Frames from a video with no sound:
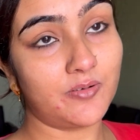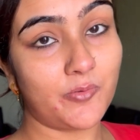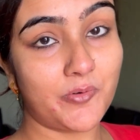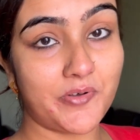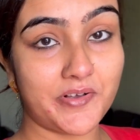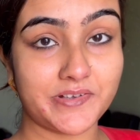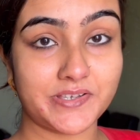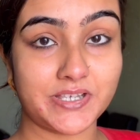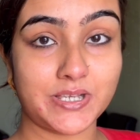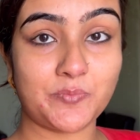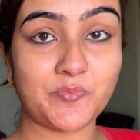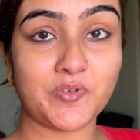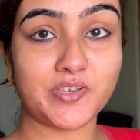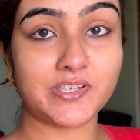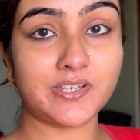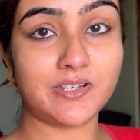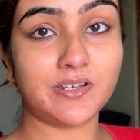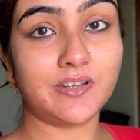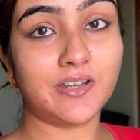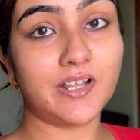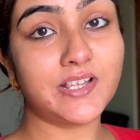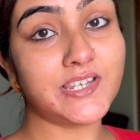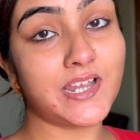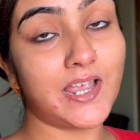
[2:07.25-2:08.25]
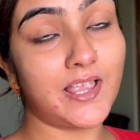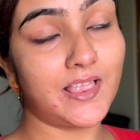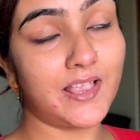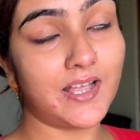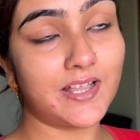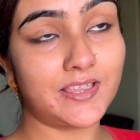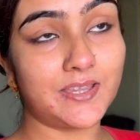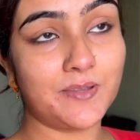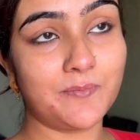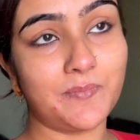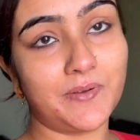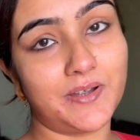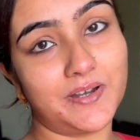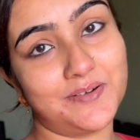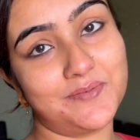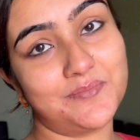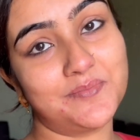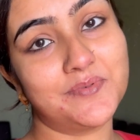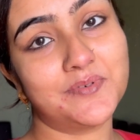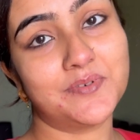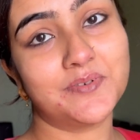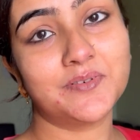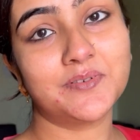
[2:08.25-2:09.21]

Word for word: ওয়াশিং মেশিনটা চালাতে পারবো